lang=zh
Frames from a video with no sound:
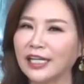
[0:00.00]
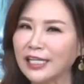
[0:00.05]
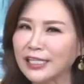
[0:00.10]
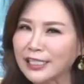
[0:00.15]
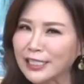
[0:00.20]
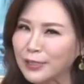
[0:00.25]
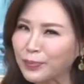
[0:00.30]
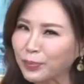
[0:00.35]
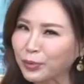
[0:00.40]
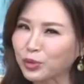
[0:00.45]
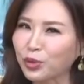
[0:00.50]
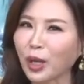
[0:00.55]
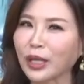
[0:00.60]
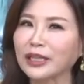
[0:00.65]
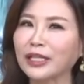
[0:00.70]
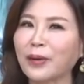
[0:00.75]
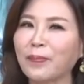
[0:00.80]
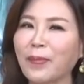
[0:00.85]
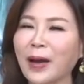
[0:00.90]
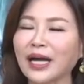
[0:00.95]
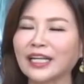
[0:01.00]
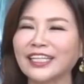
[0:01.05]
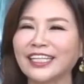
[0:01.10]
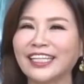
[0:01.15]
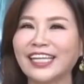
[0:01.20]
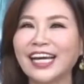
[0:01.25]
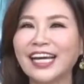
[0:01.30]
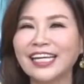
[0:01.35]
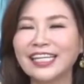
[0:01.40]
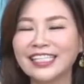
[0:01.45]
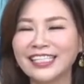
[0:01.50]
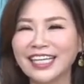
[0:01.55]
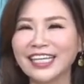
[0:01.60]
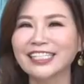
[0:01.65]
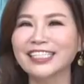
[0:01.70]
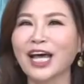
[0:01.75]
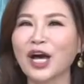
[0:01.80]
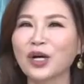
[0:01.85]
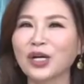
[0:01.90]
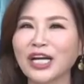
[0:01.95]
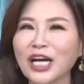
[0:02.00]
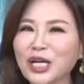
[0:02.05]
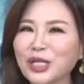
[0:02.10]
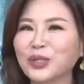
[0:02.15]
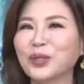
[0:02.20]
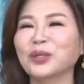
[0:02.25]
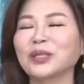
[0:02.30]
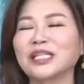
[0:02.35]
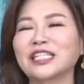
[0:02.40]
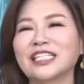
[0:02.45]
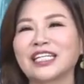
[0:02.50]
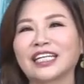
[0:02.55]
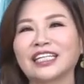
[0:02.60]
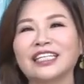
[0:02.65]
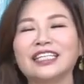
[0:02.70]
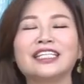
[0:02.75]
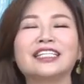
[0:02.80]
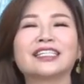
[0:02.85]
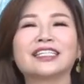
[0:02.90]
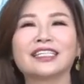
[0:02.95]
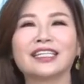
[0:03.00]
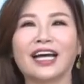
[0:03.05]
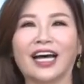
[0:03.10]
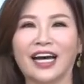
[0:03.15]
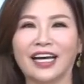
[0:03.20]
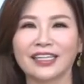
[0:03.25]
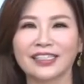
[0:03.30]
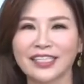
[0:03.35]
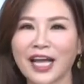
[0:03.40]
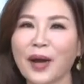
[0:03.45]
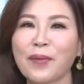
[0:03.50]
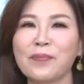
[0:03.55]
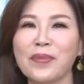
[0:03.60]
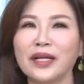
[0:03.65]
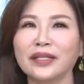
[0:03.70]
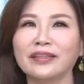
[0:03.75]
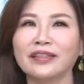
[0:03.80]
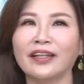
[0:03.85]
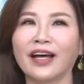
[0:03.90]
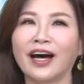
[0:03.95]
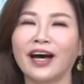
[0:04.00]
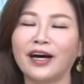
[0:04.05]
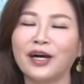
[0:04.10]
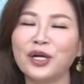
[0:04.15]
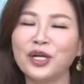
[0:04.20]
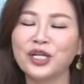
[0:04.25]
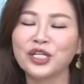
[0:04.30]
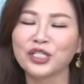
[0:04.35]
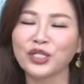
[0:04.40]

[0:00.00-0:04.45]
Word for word: 一直不断的帮你介绍更多的生意啊、呃、上门啊，